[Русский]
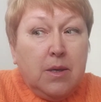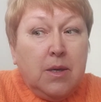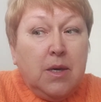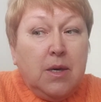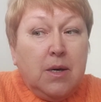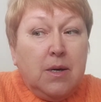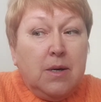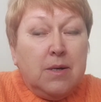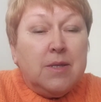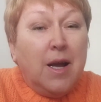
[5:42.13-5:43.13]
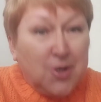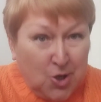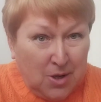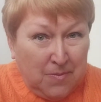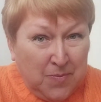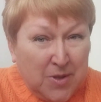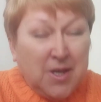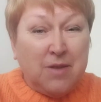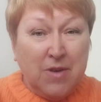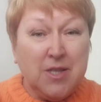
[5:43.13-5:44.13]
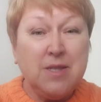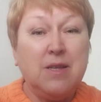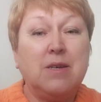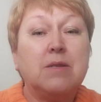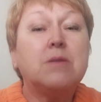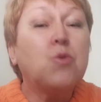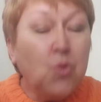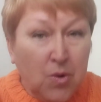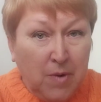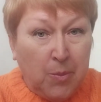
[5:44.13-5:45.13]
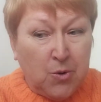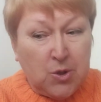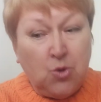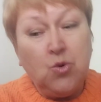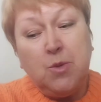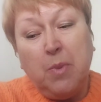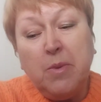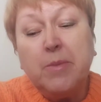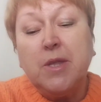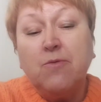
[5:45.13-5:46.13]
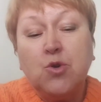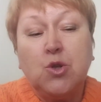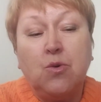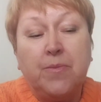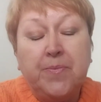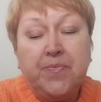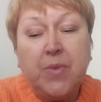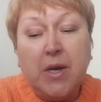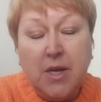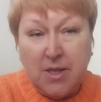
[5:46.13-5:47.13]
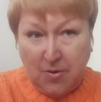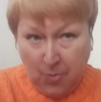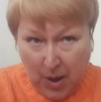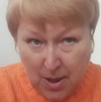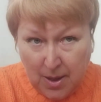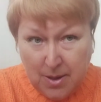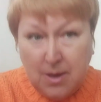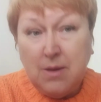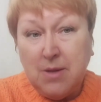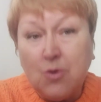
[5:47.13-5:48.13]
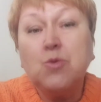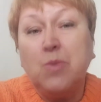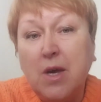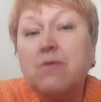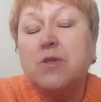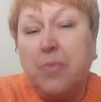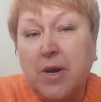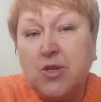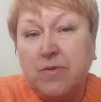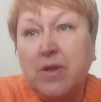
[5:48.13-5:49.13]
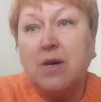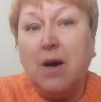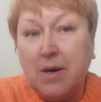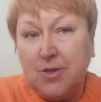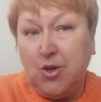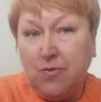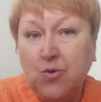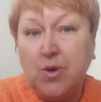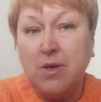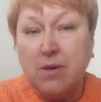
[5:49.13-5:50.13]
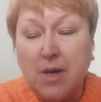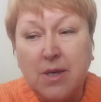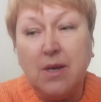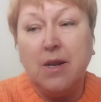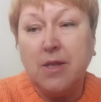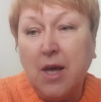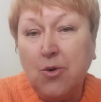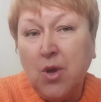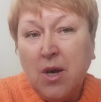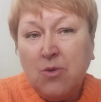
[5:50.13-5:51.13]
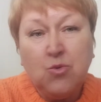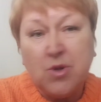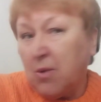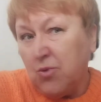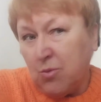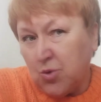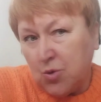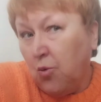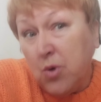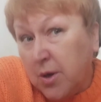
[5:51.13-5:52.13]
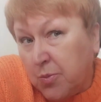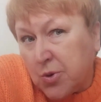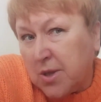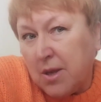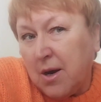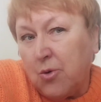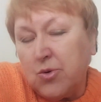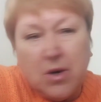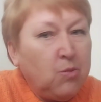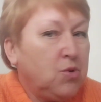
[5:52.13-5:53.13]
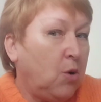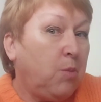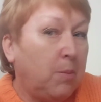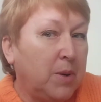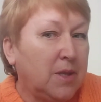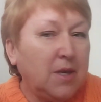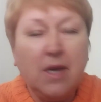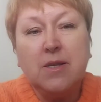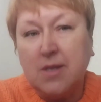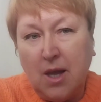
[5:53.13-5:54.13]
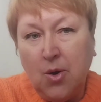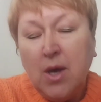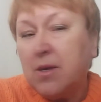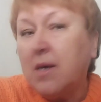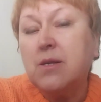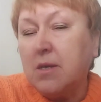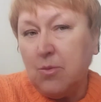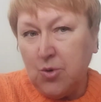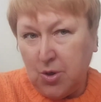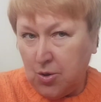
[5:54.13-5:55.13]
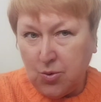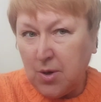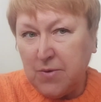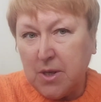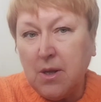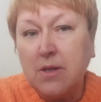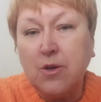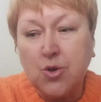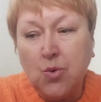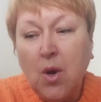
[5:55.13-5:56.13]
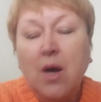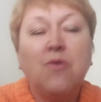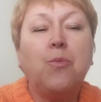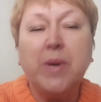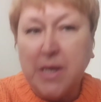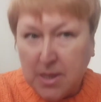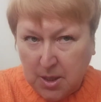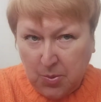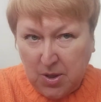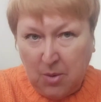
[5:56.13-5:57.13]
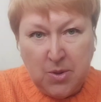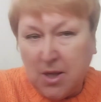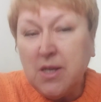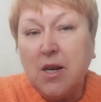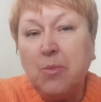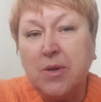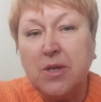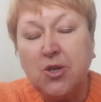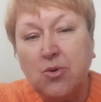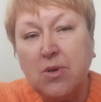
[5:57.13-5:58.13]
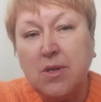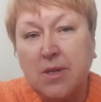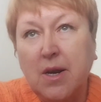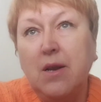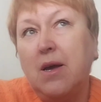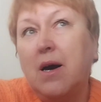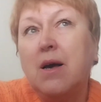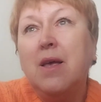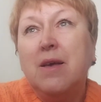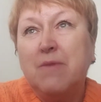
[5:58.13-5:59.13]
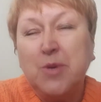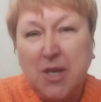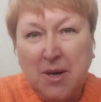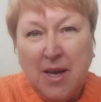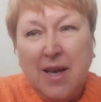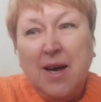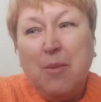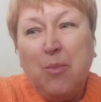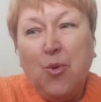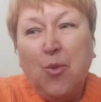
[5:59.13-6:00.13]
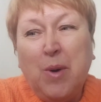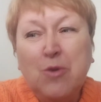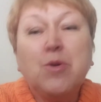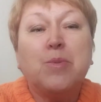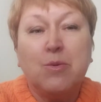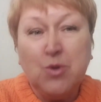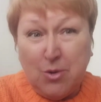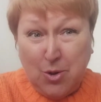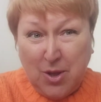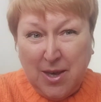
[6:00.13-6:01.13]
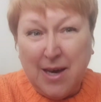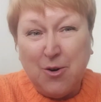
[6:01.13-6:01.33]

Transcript: И Дальше, соответственно, другой вопрос. То есть помимо того, что рейсов мало, и народ меня вот спрашивал, а как, а чего и какие летают, ну то есть кому-то может гуглить, просто неохота, кому-то любопытно, я не знаю. Я за этим очень четко всегда слежу, в принципе, не обязательно по отношению к Израилю, а вообще по полетам, потому что все-таки